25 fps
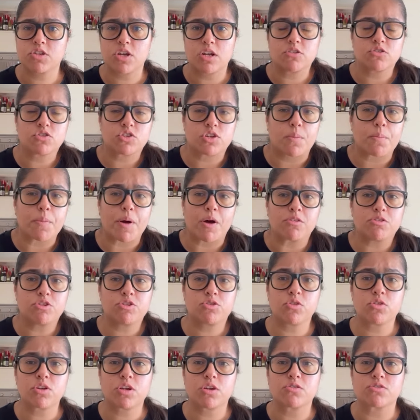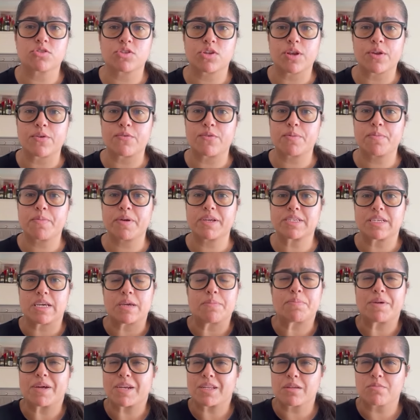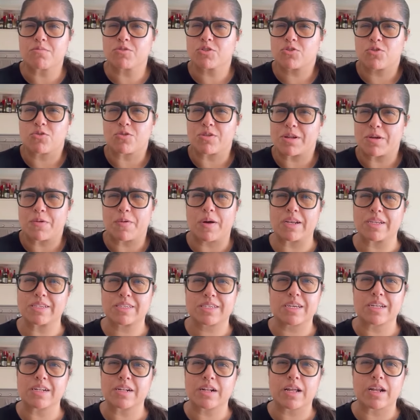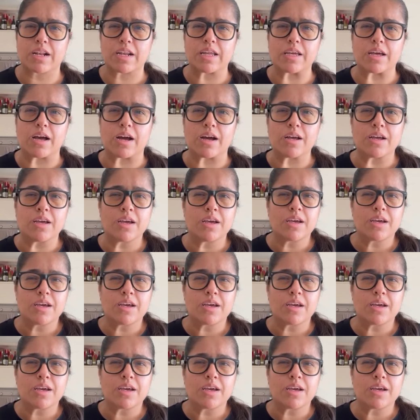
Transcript: a los llamados históricos del FPS y perdemos con rivales que en realidad